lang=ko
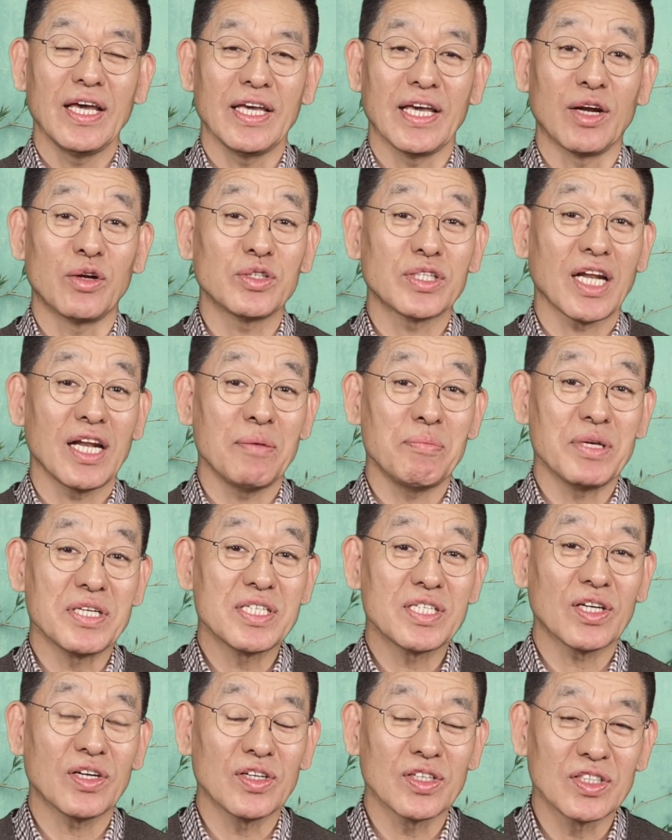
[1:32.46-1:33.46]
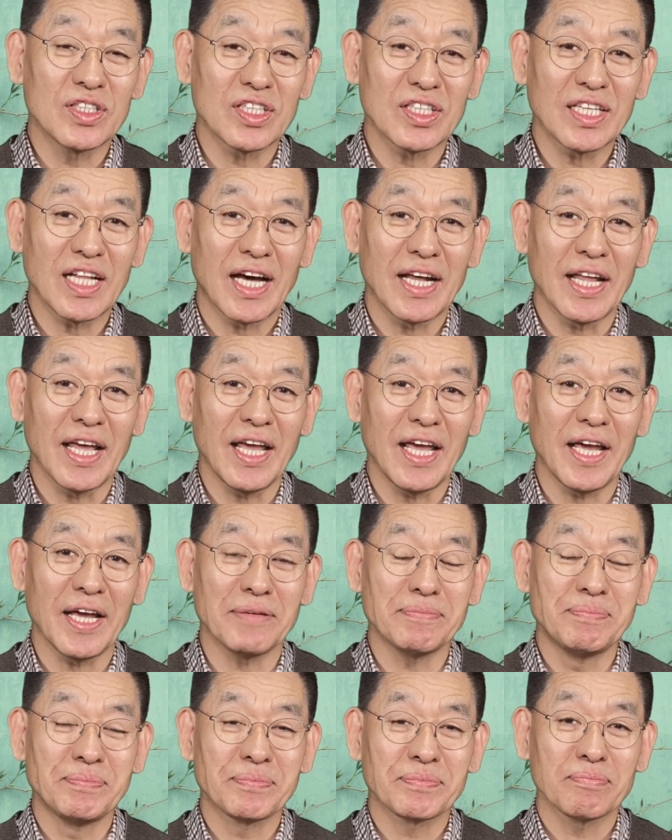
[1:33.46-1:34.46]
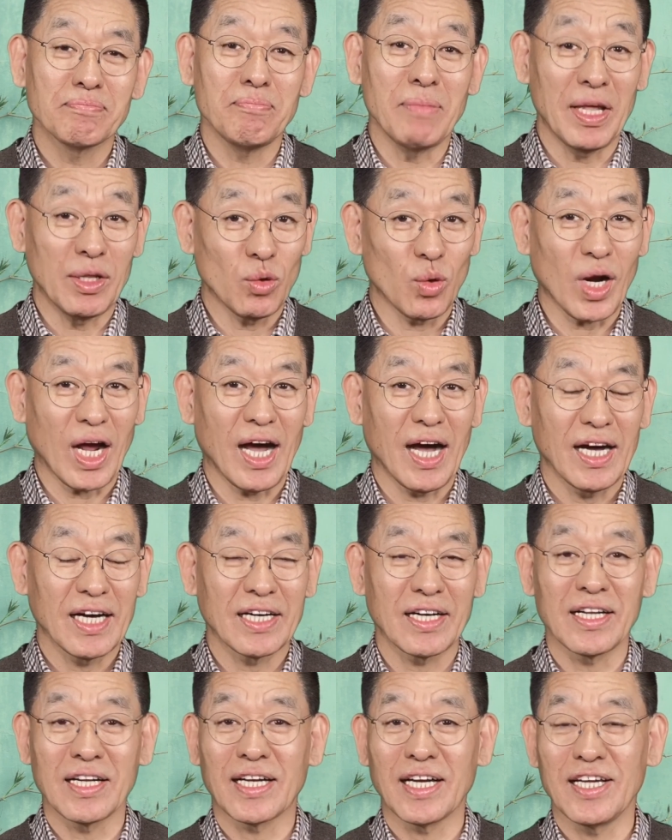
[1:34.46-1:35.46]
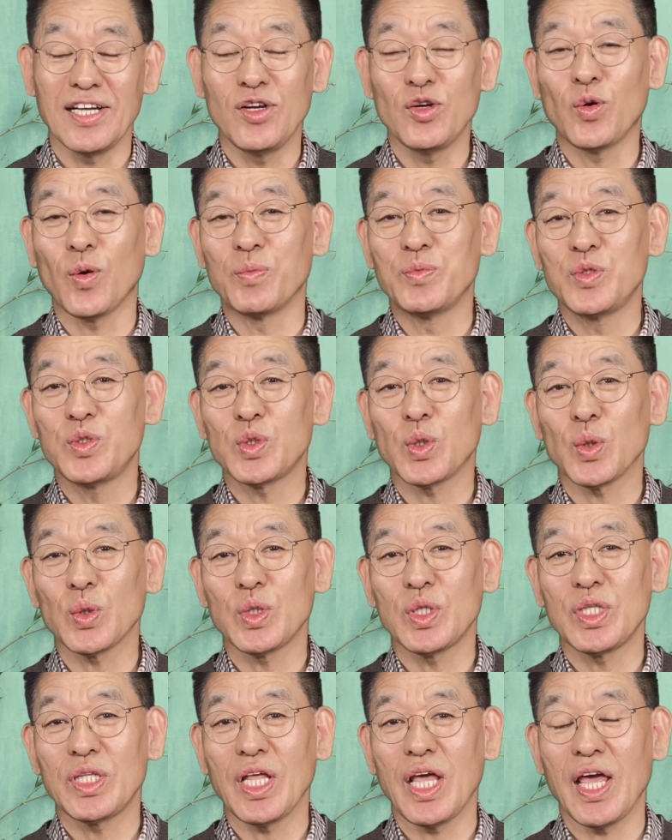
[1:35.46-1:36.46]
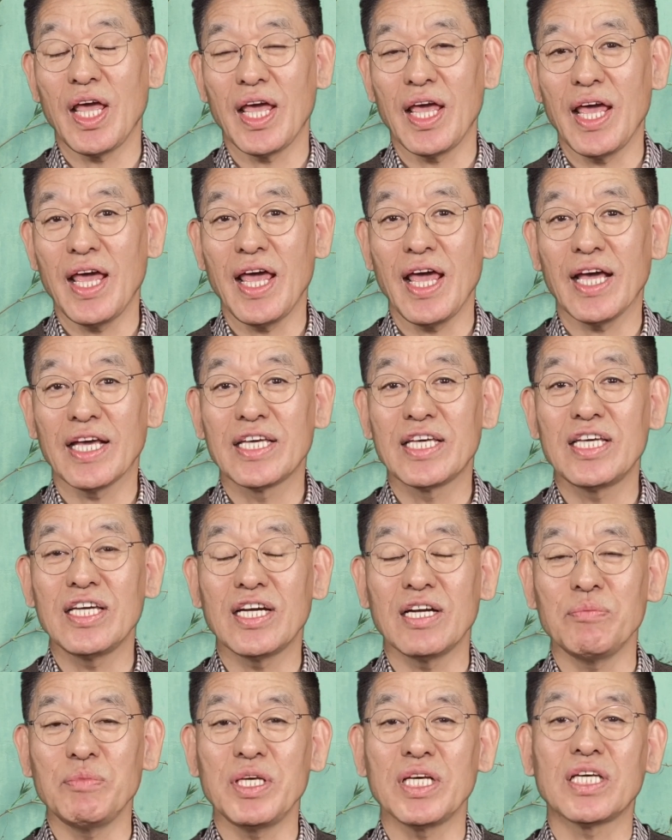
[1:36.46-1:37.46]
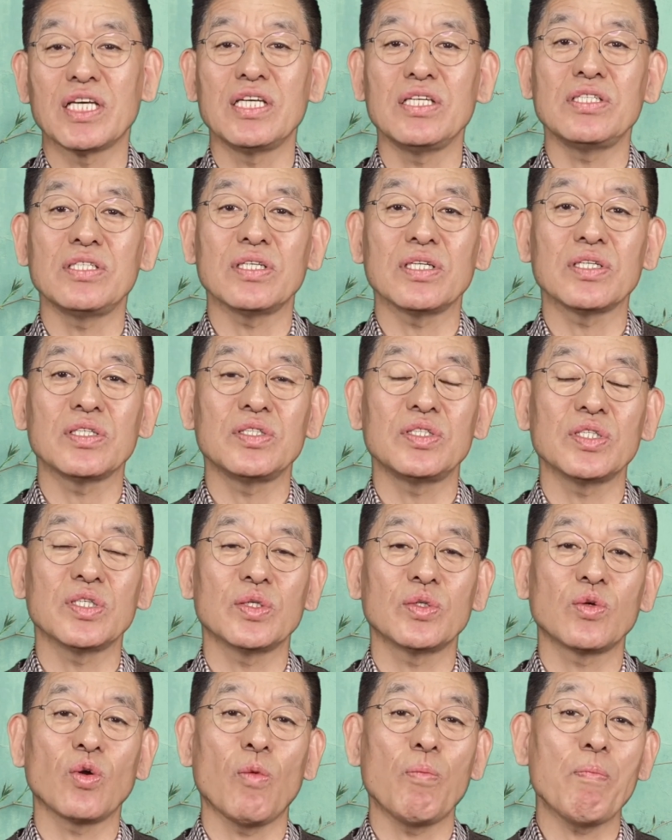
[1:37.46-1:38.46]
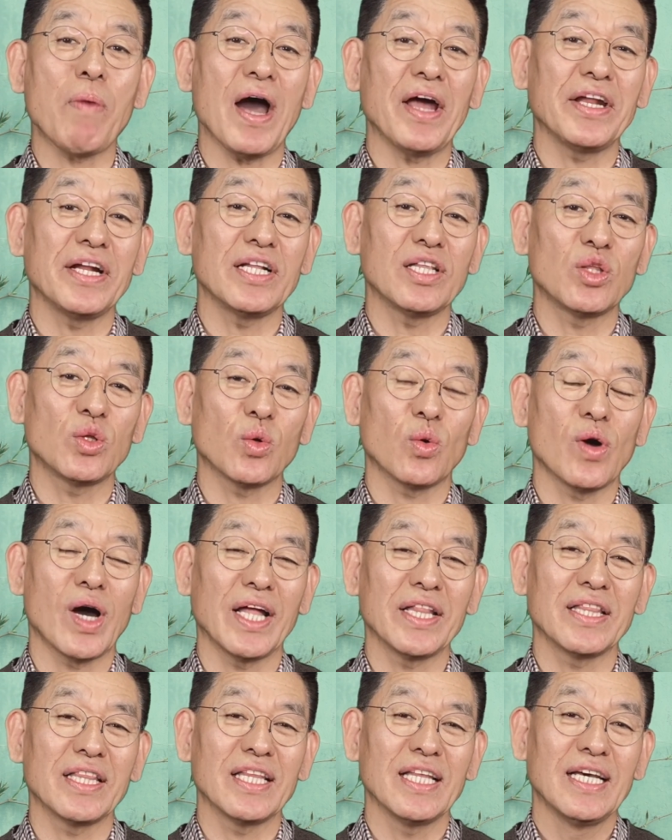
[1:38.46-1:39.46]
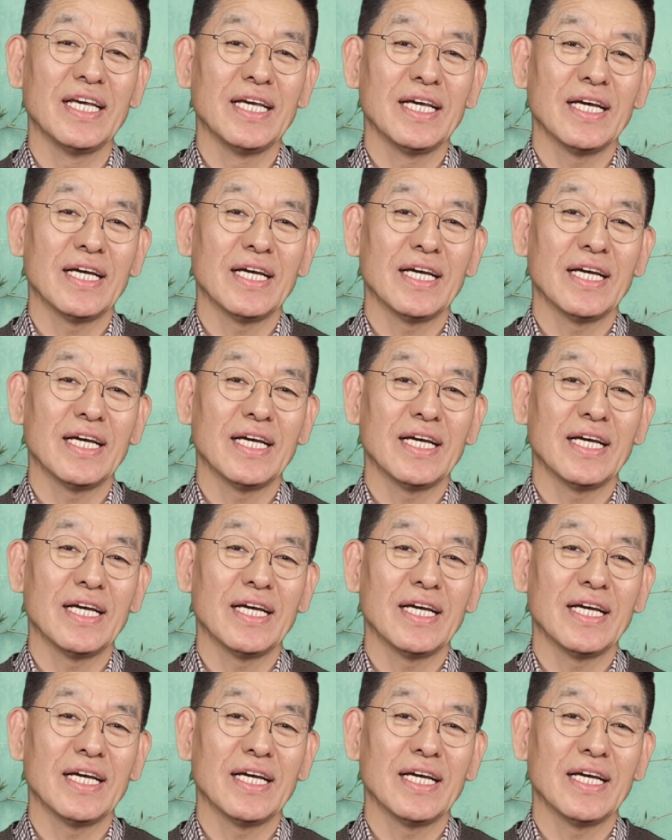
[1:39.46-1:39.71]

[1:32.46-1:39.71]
예루살렘의 성전 안에 메노라 그러니까 일곱 촛대의 기름이 기적적으로 8일 동안